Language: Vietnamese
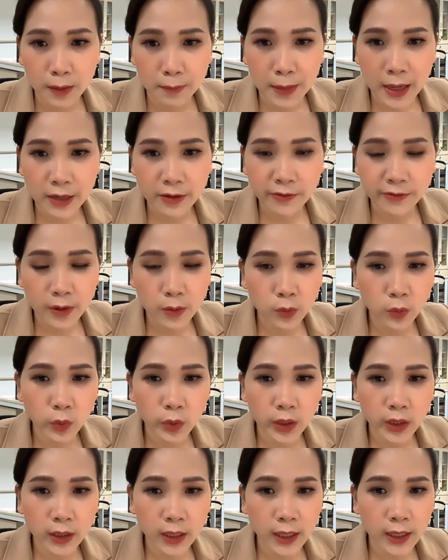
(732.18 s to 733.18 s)
Bạn Phong
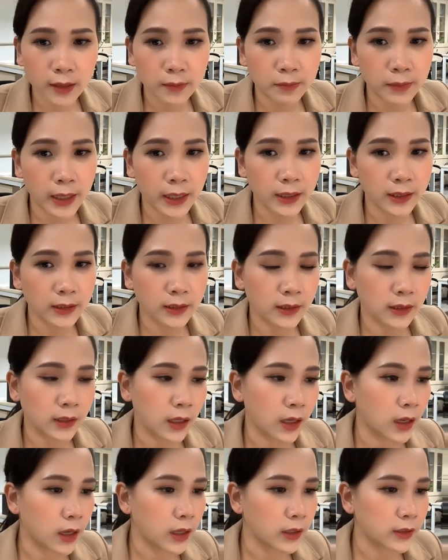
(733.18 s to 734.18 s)
Nguyễn bạn
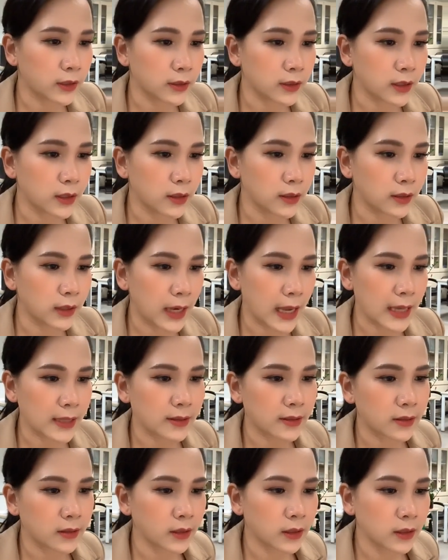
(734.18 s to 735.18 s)
có hỏi thời tiết ở Lạng
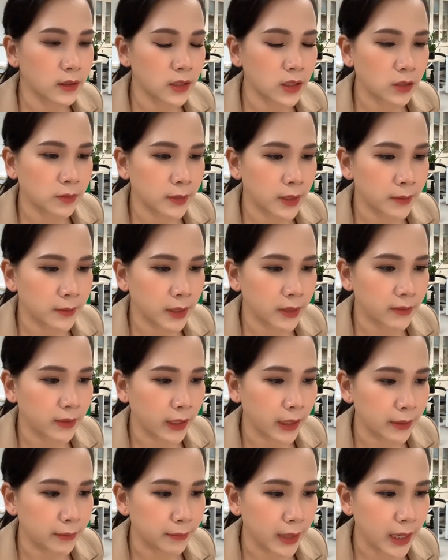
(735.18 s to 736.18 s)
Sơn trong đêm nay và
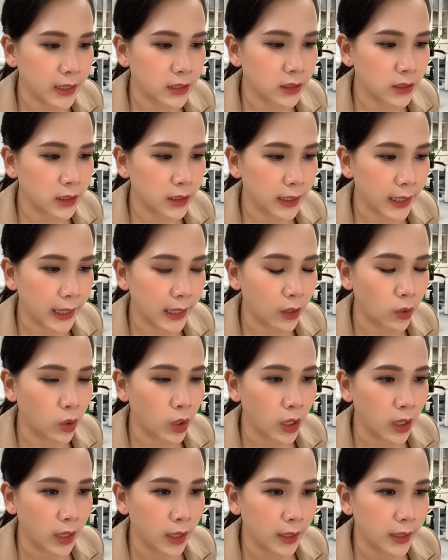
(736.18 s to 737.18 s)
ngày mai như thế nào.
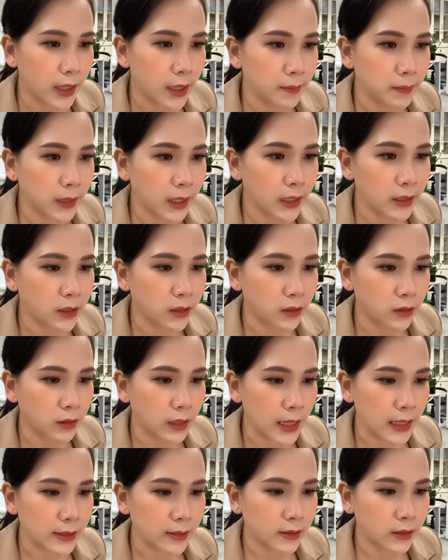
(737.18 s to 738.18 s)
Đêm nay thì ở
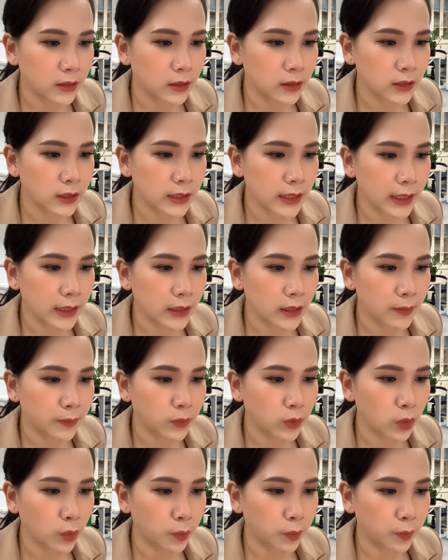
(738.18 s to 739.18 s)
Lạng Sơn sẽ tiếp
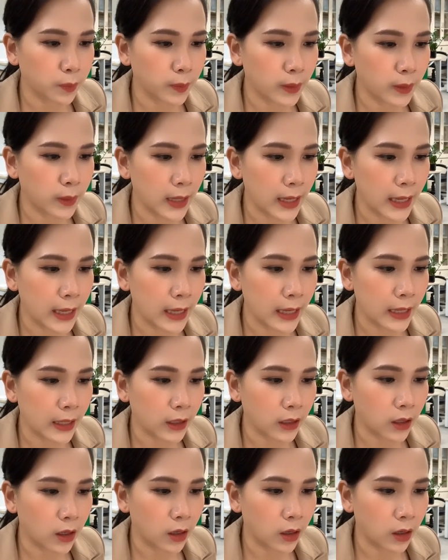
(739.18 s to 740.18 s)
tục là
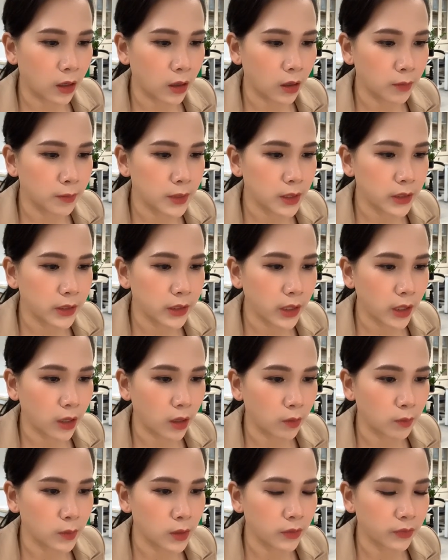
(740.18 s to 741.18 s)
có mưa
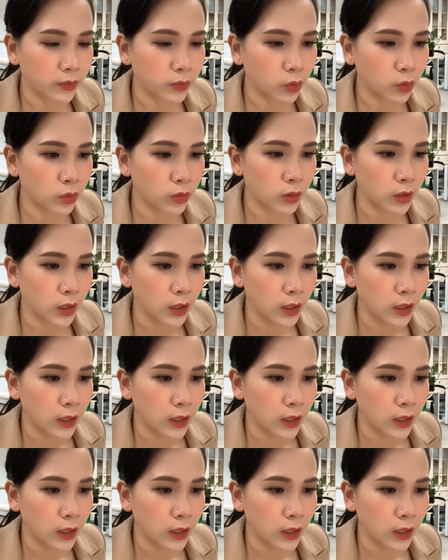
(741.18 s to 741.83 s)
nhỏ, mưa phùn,